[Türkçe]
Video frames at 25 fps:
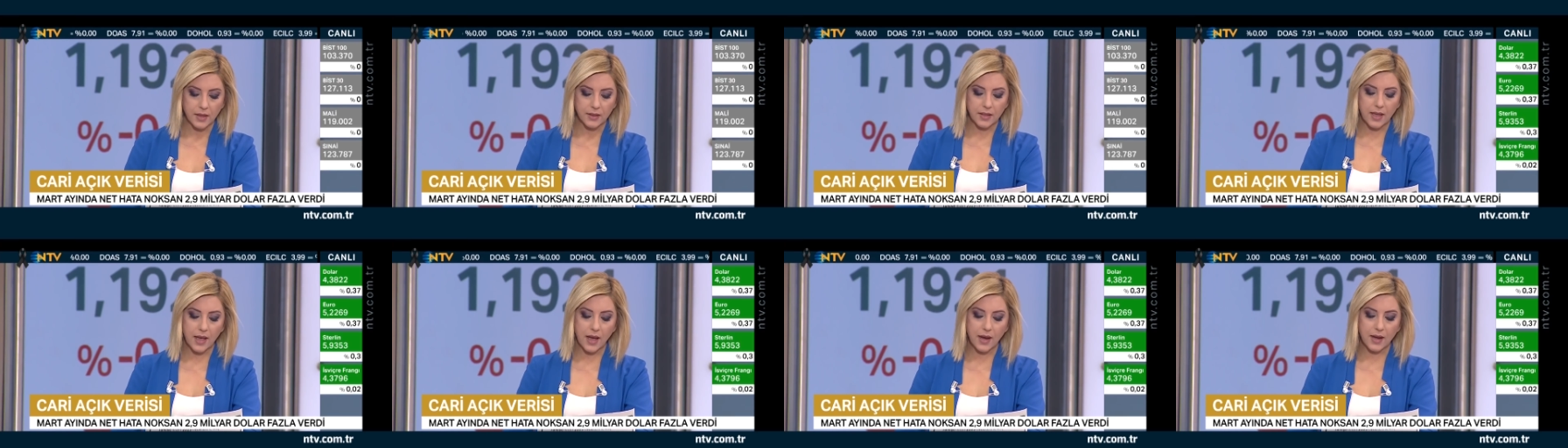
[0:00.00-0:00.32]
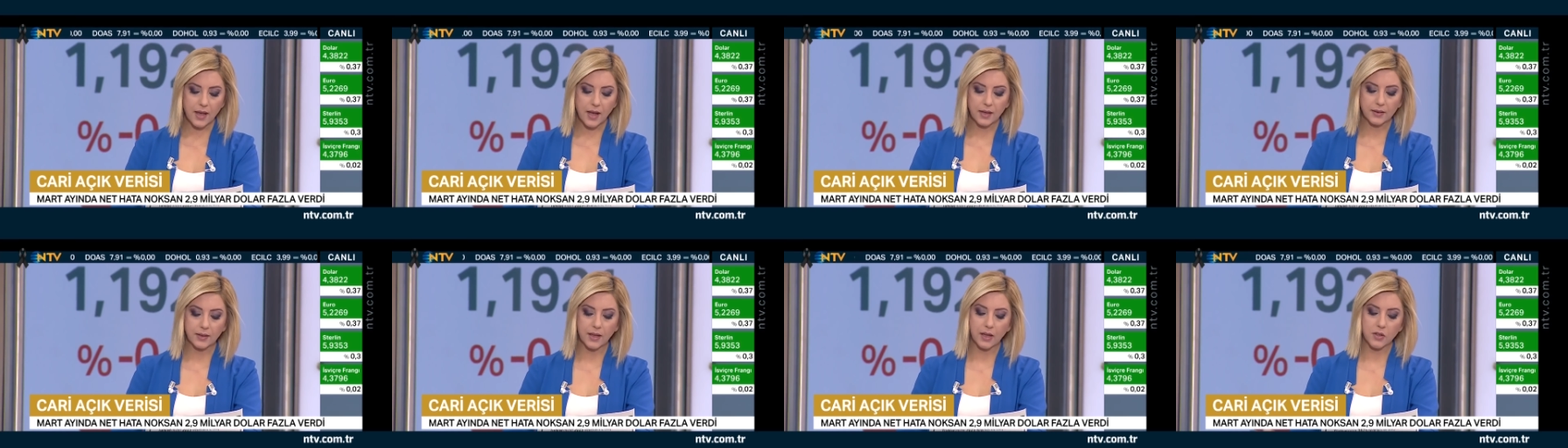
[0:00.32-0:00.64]
diğer
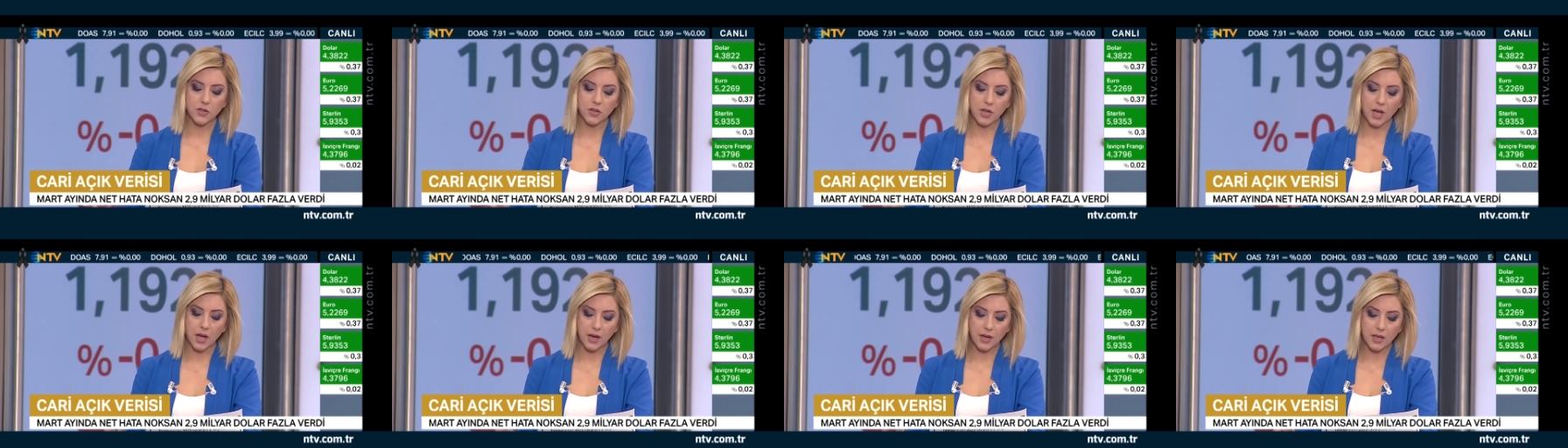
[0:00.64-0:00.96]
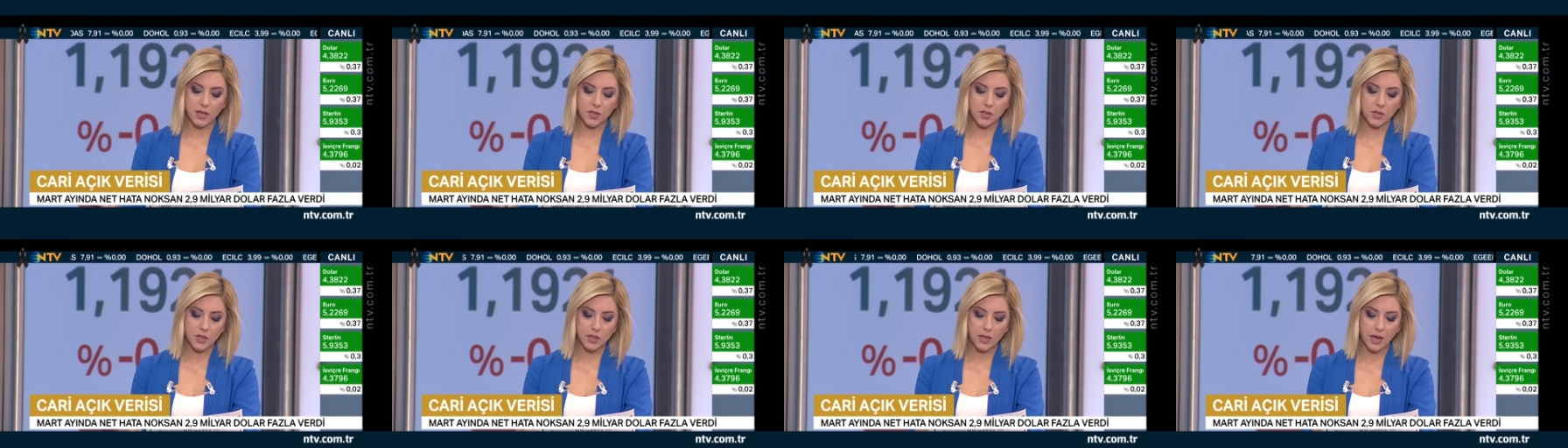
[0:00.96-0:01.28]
yandan
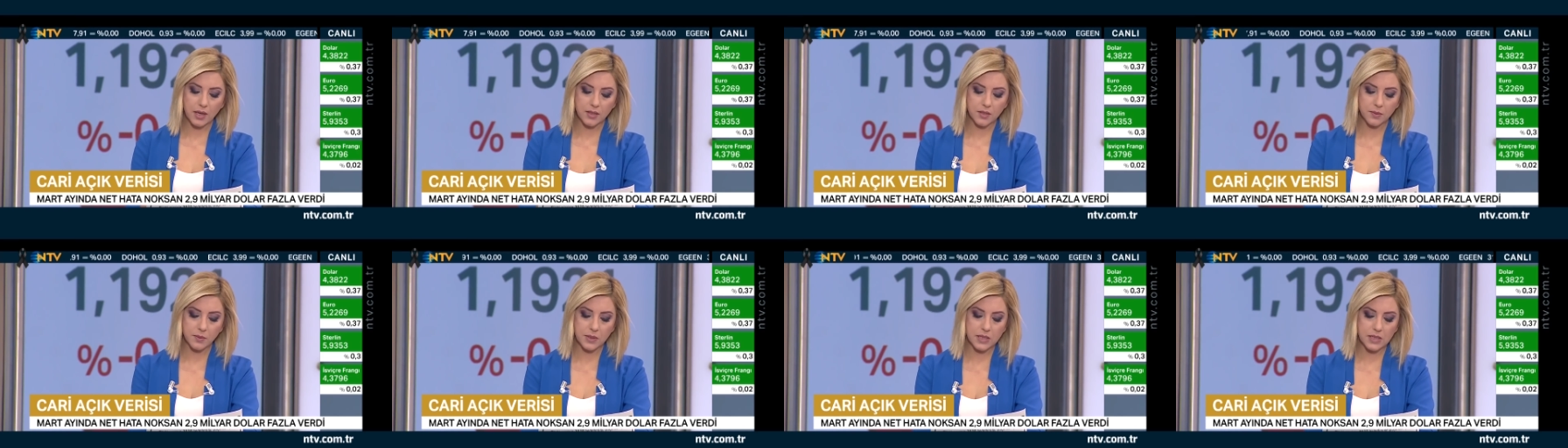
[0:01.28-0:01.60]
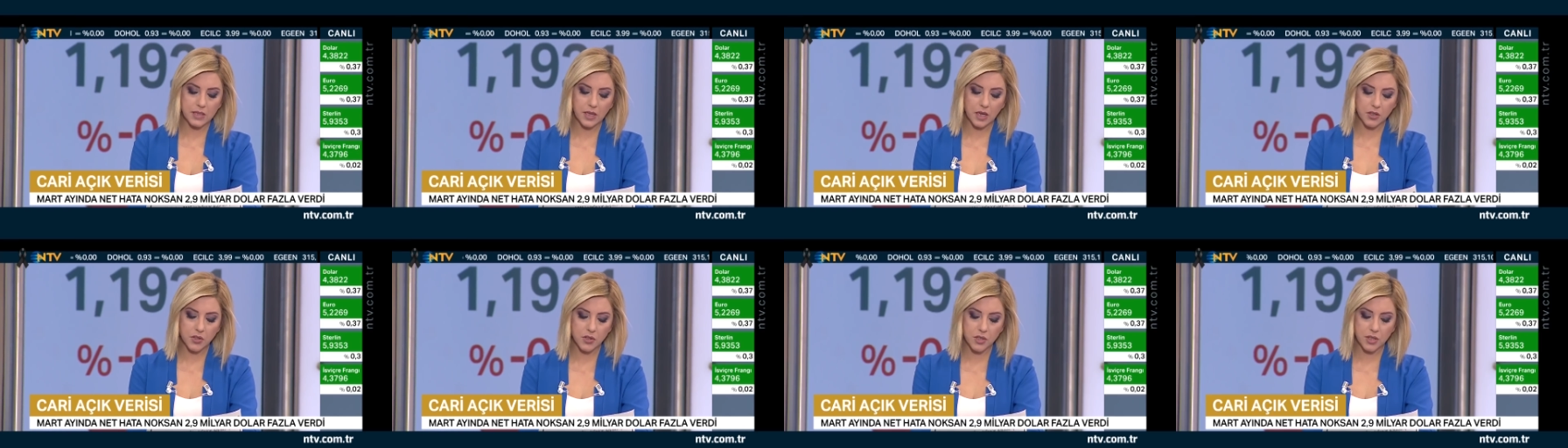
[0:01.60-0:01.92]
cari açığın
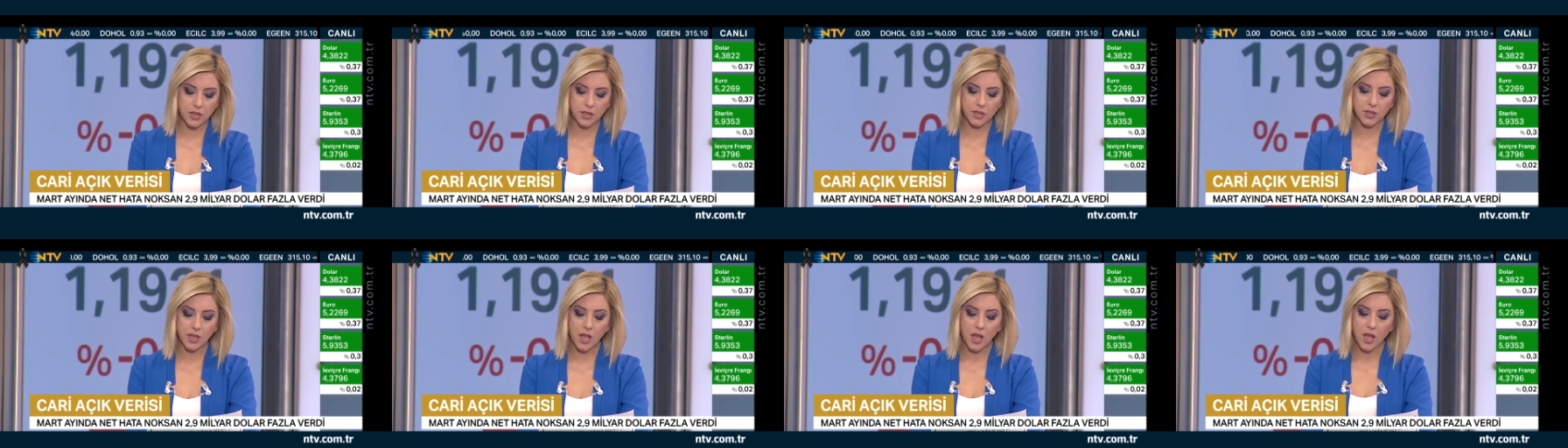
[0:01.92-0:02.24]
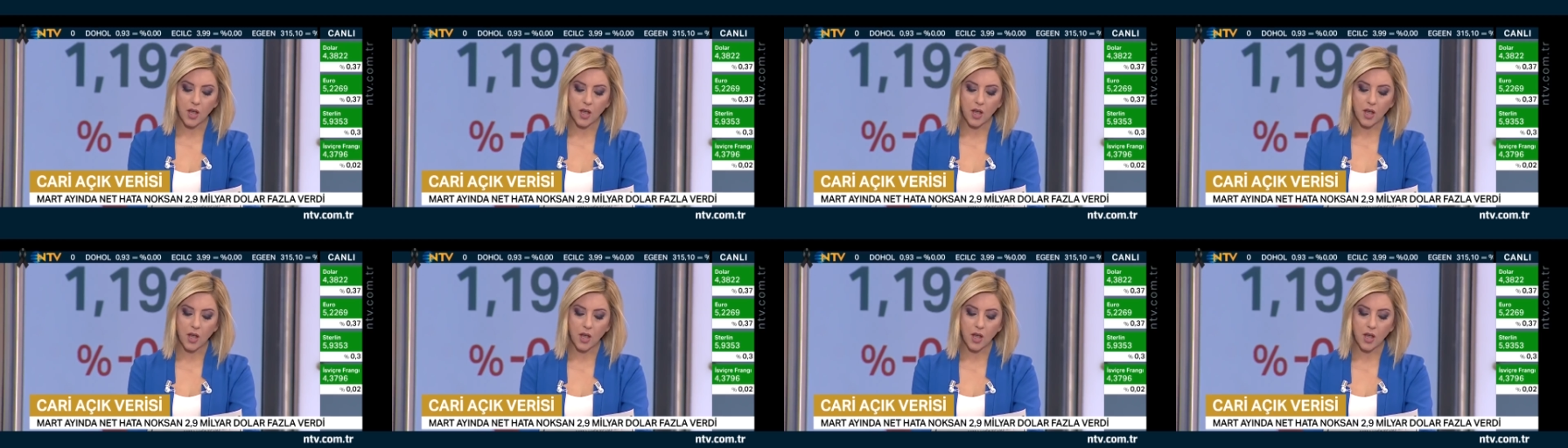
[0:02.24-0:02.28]
artması açığın